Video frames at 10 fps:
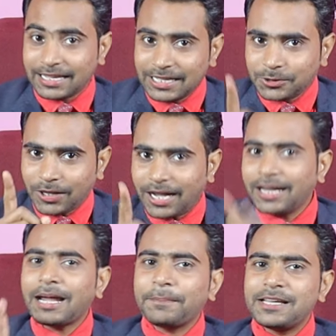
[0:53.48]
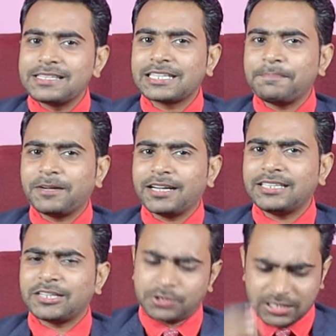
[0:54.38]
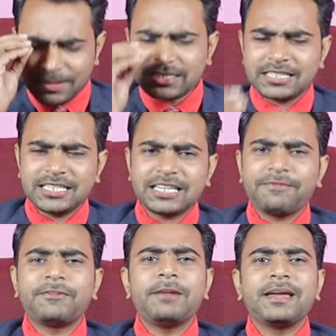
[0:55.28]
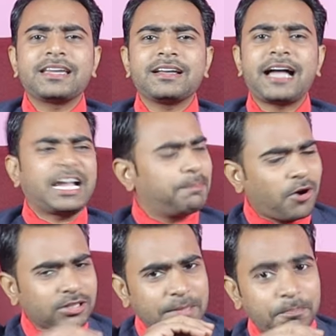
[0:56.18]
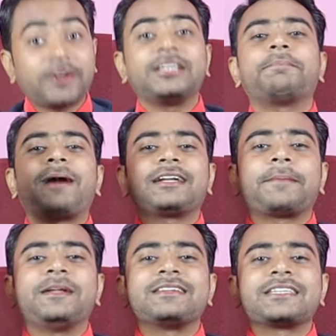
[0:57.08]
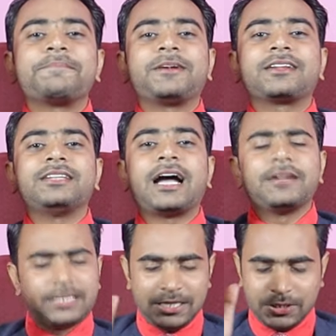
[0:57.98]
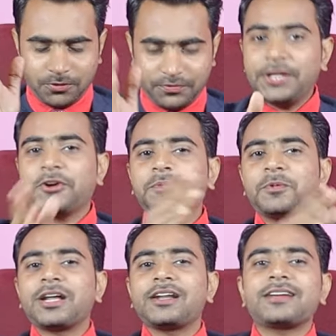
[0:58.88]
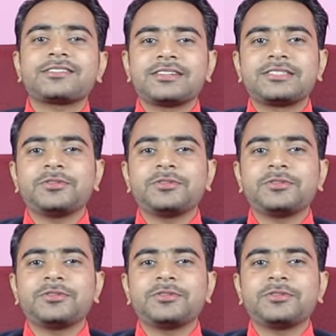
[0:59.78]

है तो अगर आपने स्किप कर दिया तो समझ लीजिए कि फिल्म मेकिंग का एक बहुत इंपॉर्टेंट पार्ट आपने स्किप कर दिया वीडियो को पूरा लास्ट तक